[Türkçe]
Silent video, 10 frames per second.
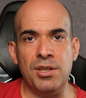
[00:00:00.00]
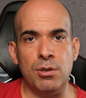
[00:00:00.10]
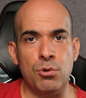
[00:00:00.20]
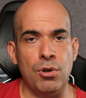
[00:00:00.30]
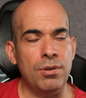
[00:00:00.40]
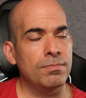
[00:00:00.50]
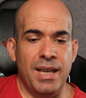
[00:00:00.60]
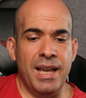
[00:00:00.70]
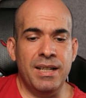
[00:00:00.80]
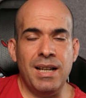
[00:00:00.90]
çalışıyor.
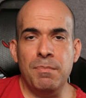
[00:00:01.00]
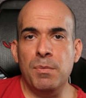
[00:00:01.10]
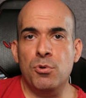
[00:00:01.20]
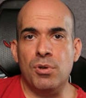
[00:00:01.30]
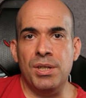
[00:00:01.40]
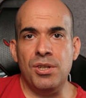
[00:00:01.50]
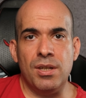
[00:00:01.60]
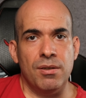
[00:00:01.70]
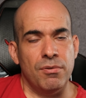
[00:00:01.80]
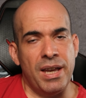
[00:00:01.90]
Ekran 1,5 inç.
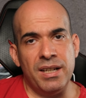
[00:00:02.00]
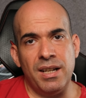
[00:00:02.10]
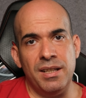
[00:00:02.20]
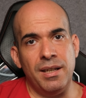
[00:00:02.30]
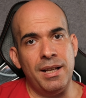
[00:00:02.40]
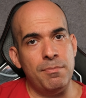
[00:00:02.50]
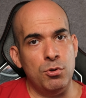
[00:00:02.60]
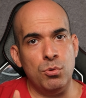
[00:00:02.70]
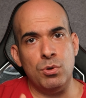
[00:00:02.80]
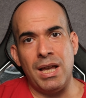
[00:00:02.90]
Ekranı hani
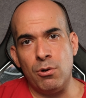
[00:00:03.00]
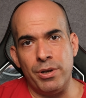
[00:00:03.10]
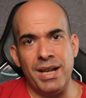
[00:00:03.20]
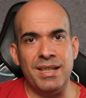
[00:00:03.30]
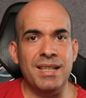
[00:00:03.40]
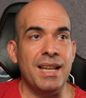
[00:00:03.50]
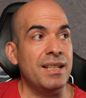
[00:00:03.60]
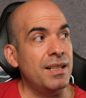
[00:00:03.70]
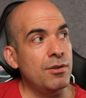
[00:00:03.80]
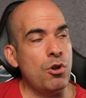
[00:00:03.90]
bunu uzağa koyarsanız
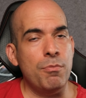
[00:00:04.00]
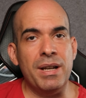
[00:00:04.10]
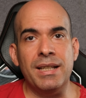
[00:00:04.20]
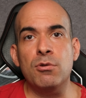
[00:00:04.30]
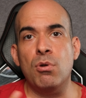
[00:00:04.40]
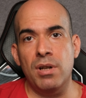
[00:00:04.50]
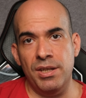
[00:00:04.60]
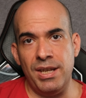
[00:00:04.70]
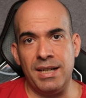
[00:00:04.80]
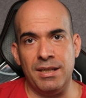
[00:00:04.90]
ekranı görmekte
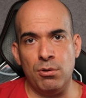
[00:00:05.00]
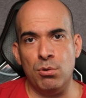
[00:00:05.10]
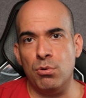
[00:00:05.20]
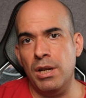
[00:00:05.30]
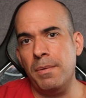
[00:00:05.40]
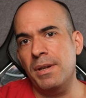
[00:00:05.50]
zorlanacaksınız onu söyleyeyim ama